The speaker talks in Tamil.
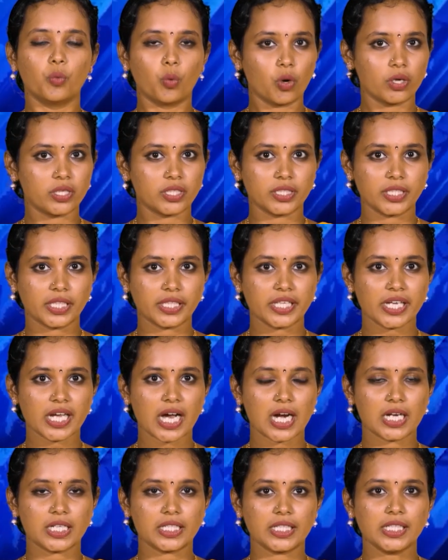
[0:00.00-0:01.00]
ஒரு
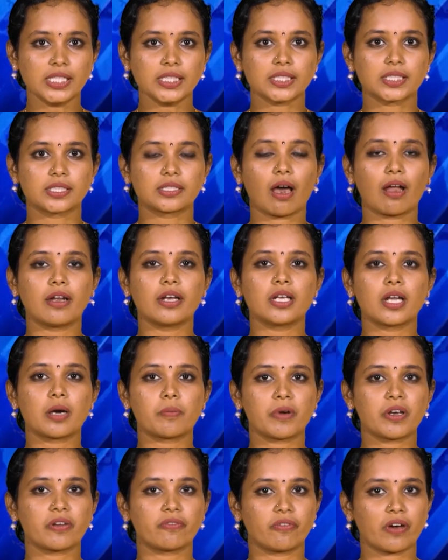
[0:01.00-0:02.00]
நிதியாண்டில்
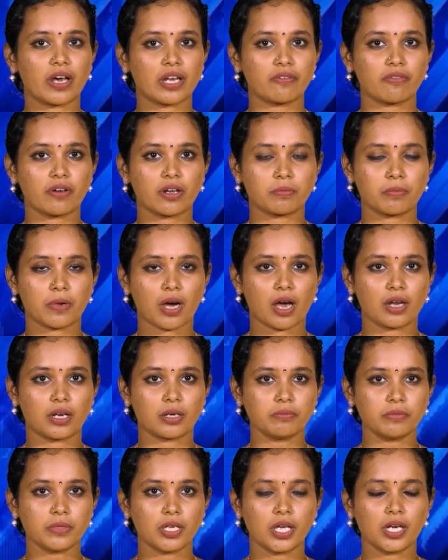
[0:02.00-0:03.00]
தனிநபர் வரி
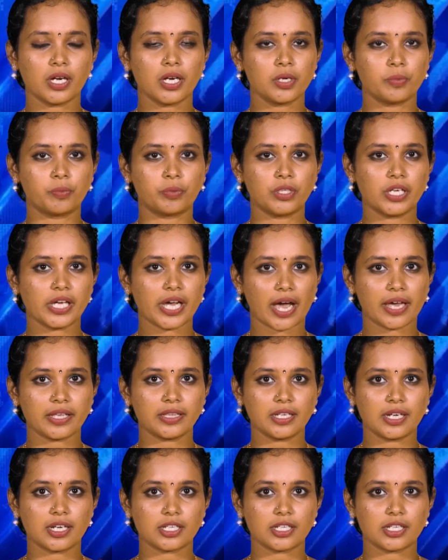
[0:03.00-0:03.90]
வருமானம் இரண்டு புள்ளி ஐந்து